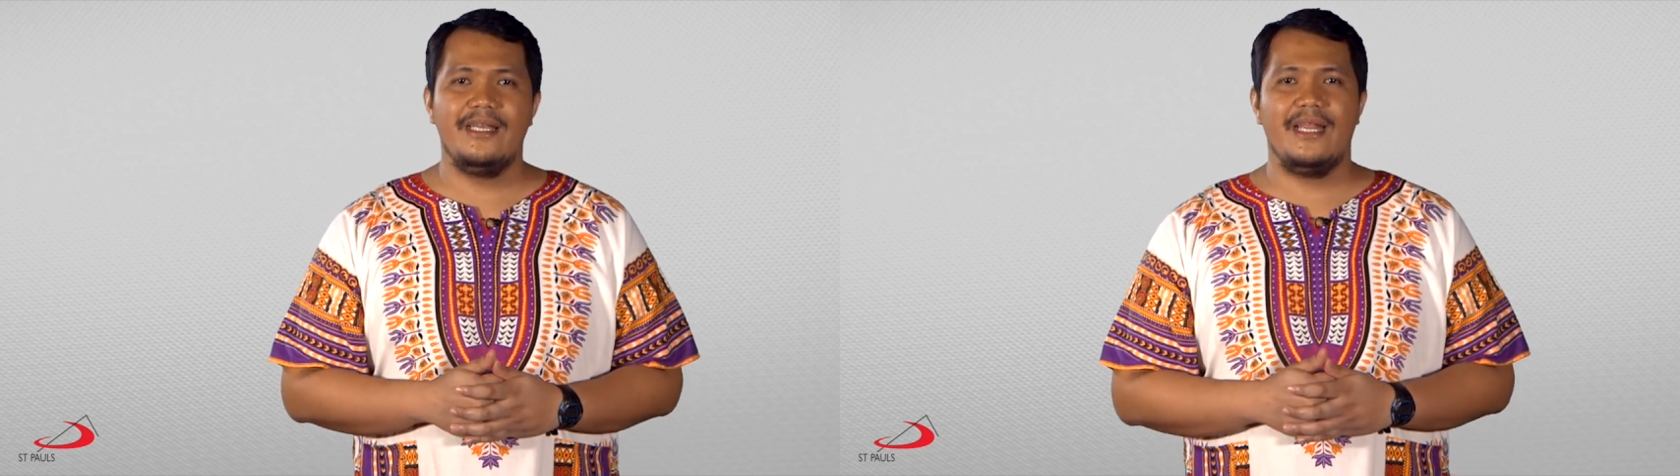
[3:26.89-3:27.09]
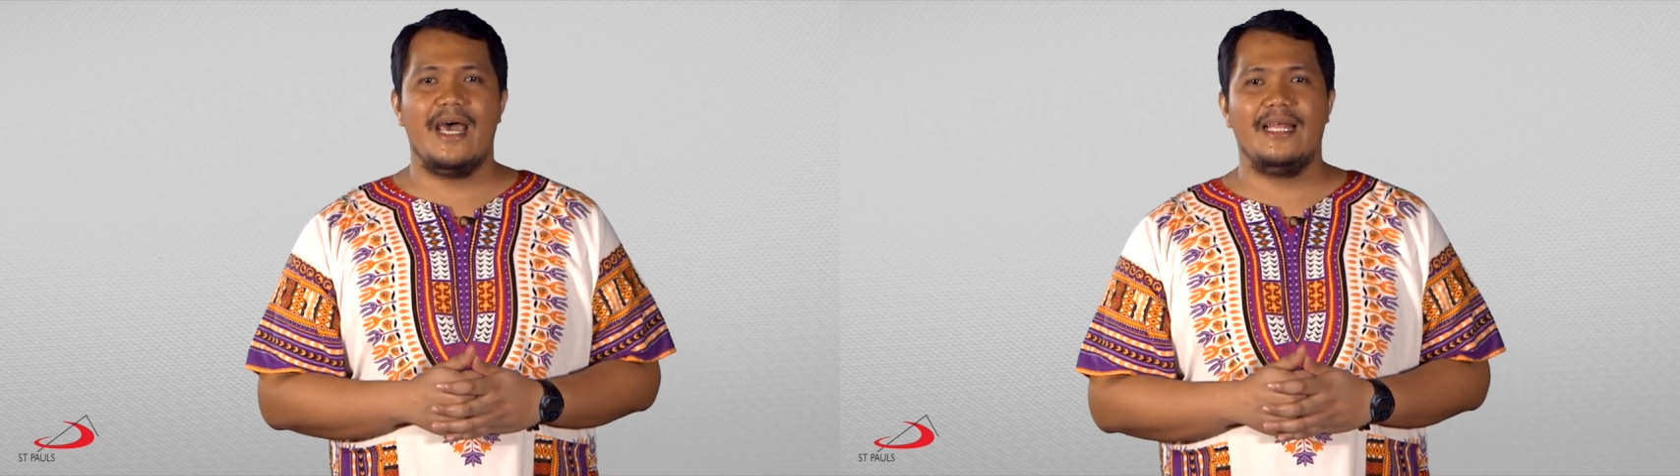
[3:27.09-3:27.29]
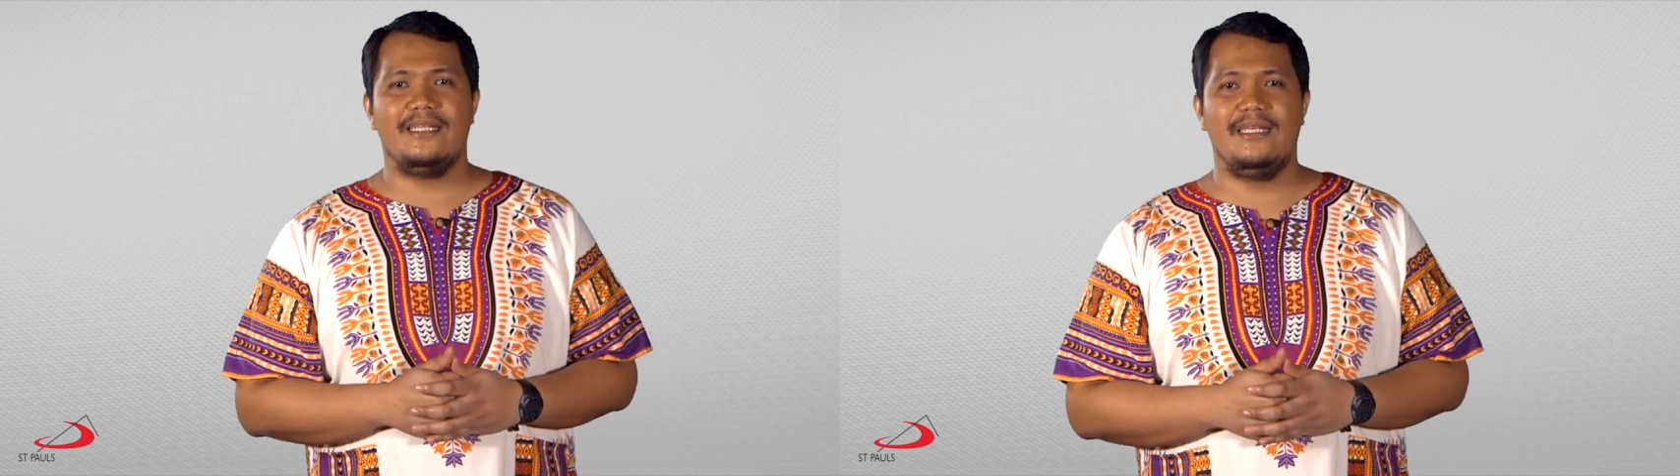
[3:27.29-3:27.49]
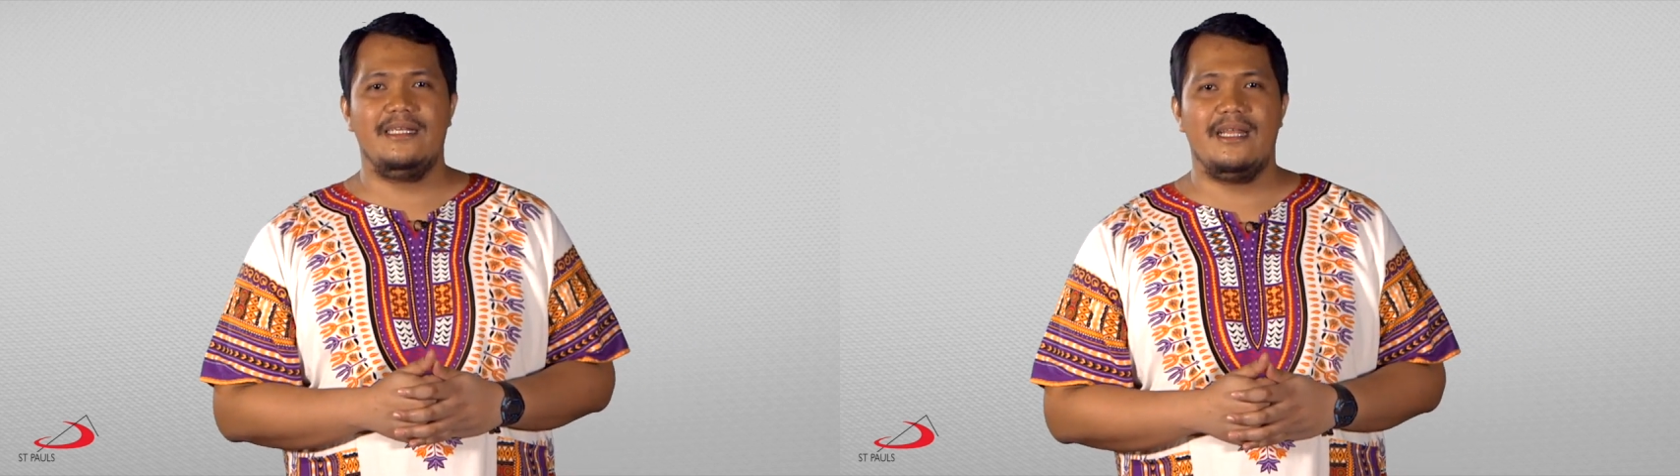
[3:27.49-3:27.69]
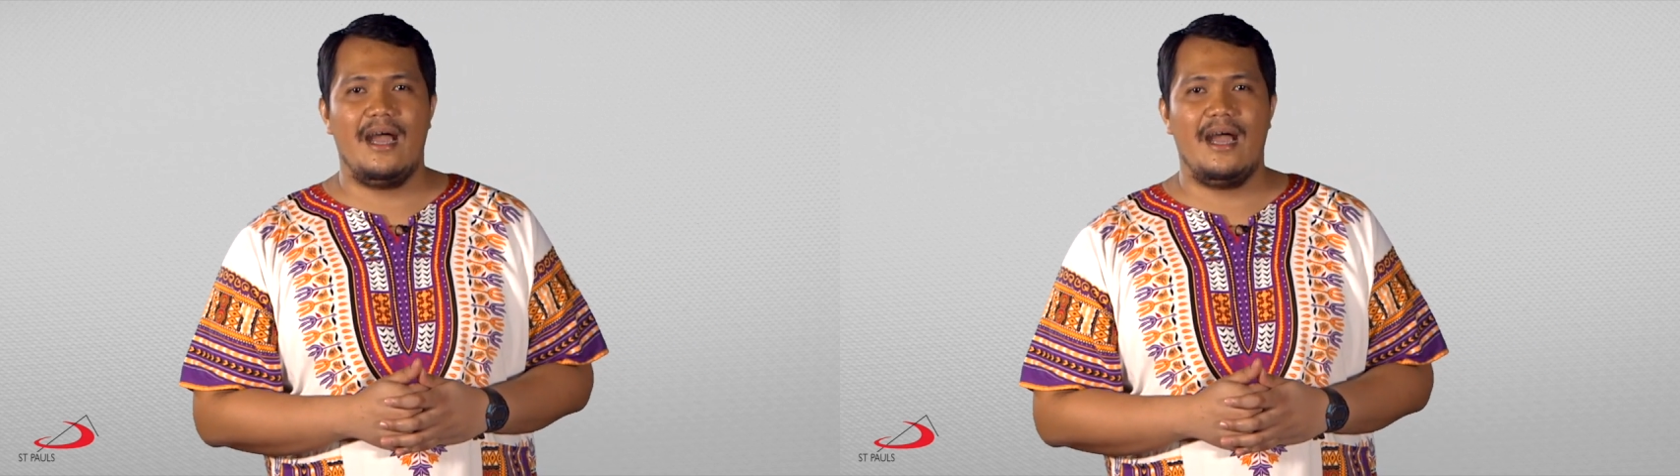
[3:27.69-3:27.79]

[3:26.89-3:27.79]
na natin